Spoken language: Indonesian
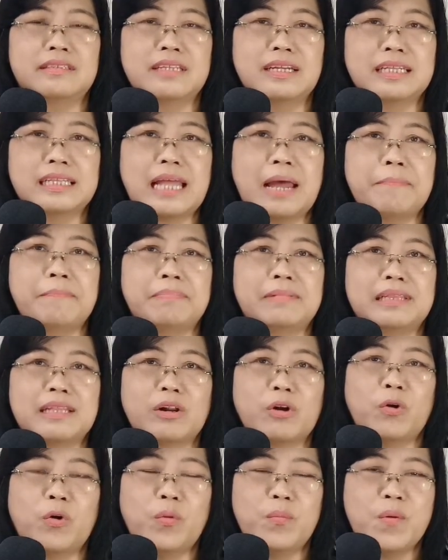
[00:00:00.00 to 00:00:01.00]
tetap
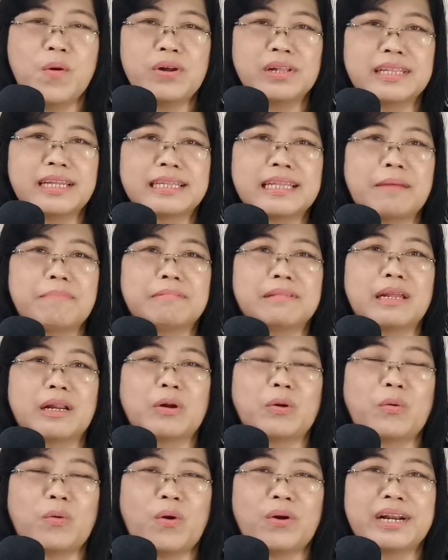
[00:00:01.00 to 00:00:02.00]
terhubung, tetap
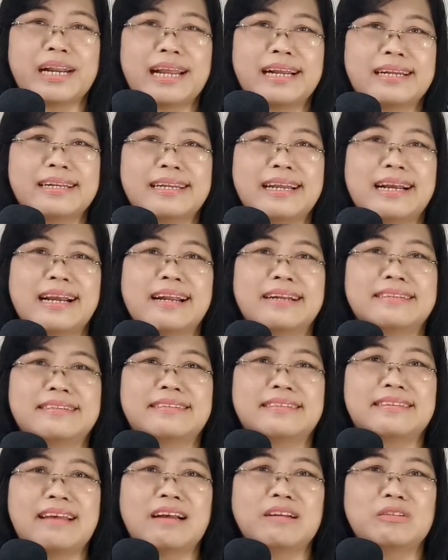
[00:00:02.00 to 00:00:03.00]
terkonek dengan
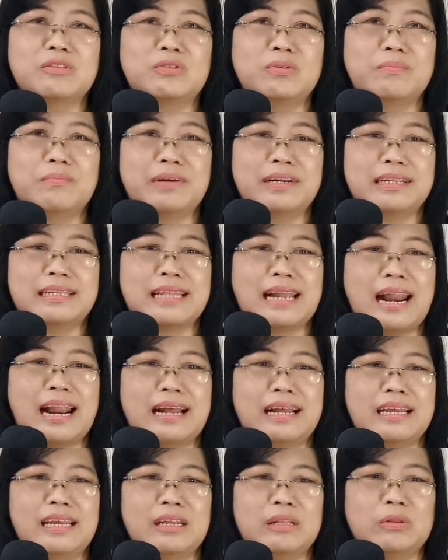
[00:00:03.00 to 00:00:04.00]
sang sumber
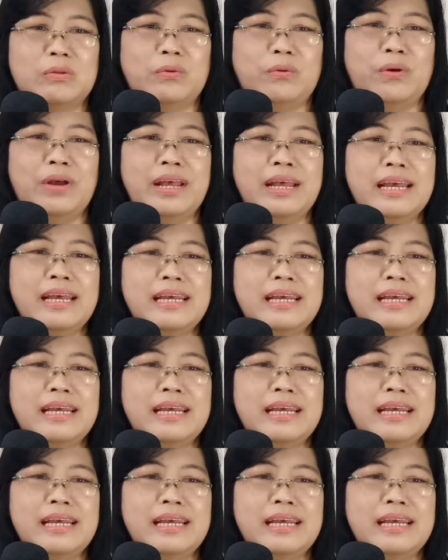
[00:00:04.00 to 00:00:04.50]
terang itu,